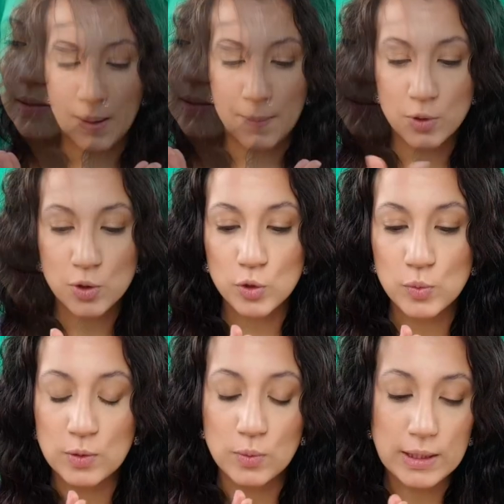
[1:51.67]
Mais
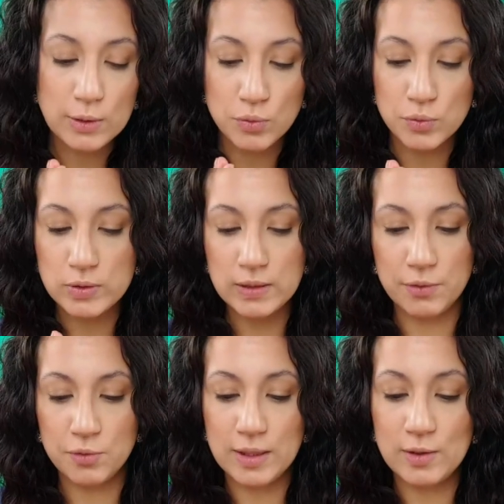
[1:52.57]
aujourd'hui, donc les
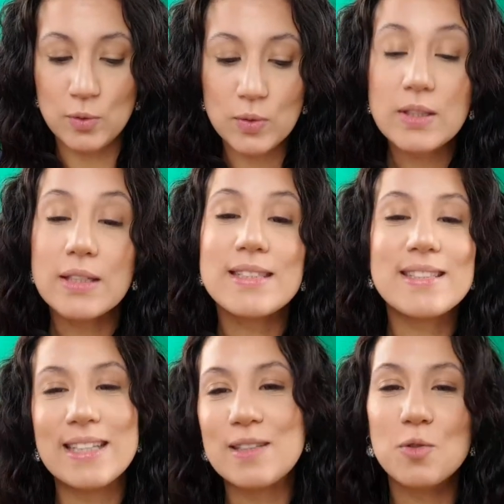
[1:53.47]
nouveautés vont être donc
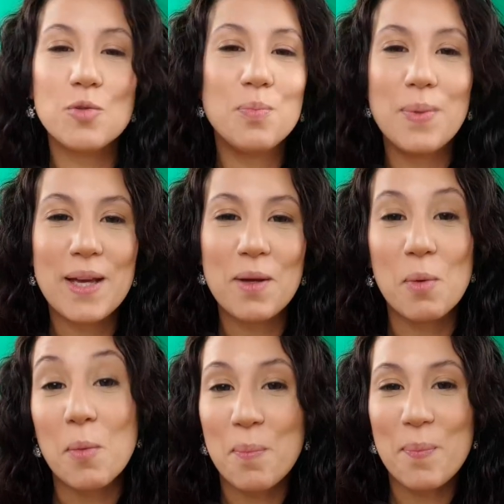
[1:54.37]
cette
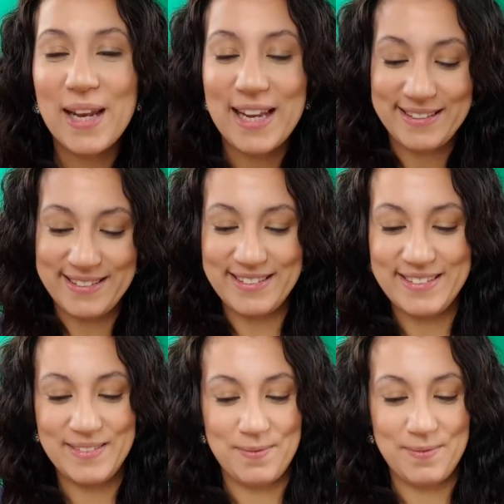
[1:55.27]
superbe palette.